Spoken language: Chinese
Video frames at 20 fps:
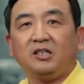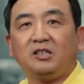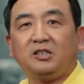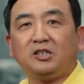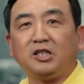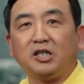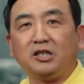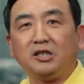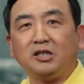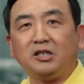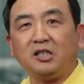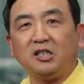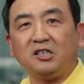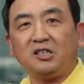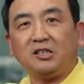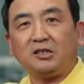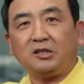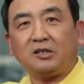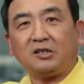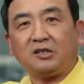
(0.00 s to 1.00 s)
整个
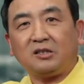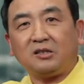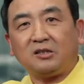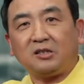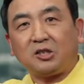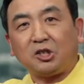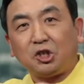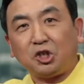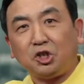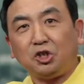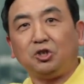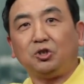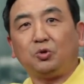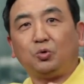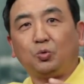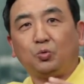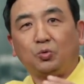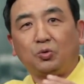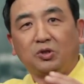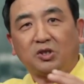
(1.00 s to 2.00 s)
的制
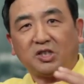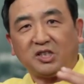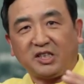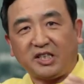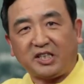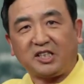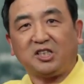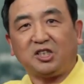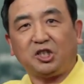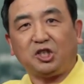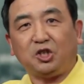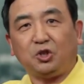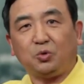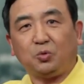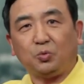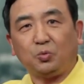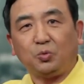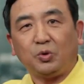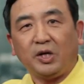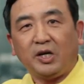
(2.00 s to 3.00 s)
度是这个制
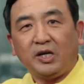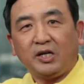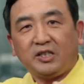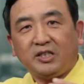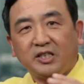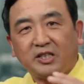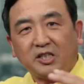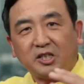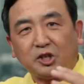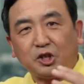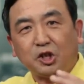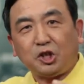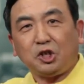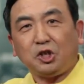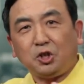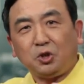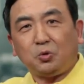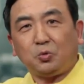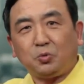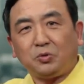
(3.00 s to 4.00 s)
度，这个
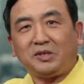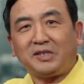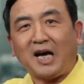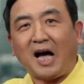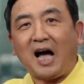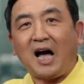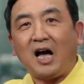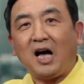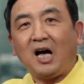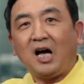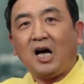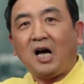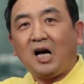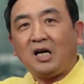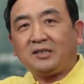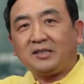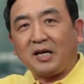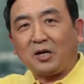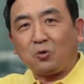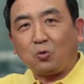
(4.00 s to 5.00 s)
制度下，
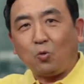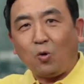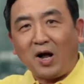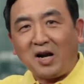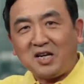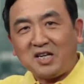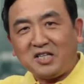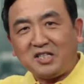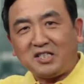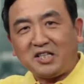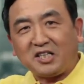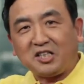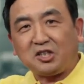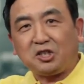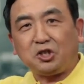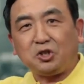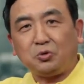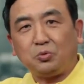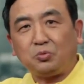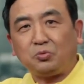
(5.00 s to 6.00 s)
在管理这个
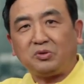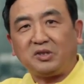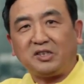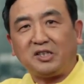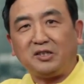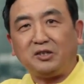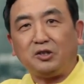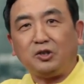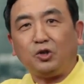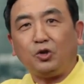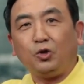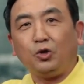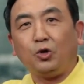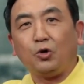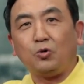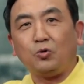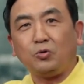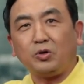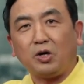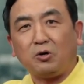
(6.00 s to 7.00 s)
制度的人，
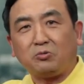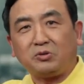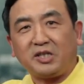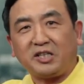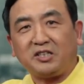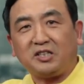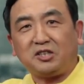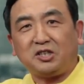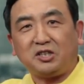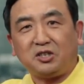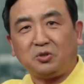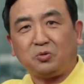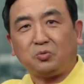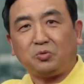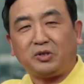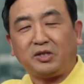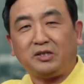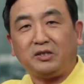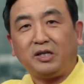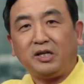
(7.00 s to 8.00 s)
拥有这个制度
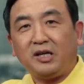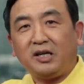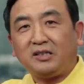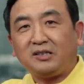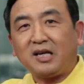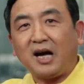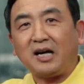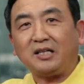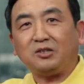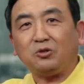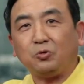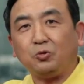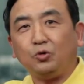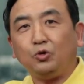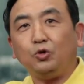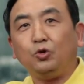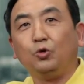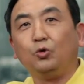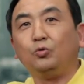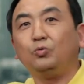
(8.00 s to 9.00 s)
的人，他就
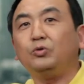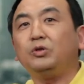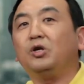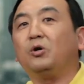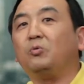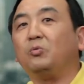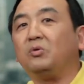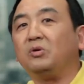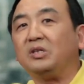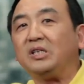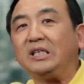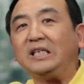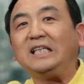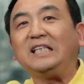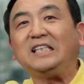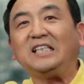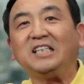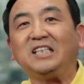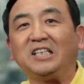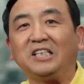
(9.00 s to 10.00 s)
拥有
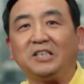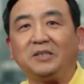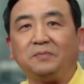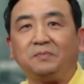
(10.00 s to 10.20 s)
一切。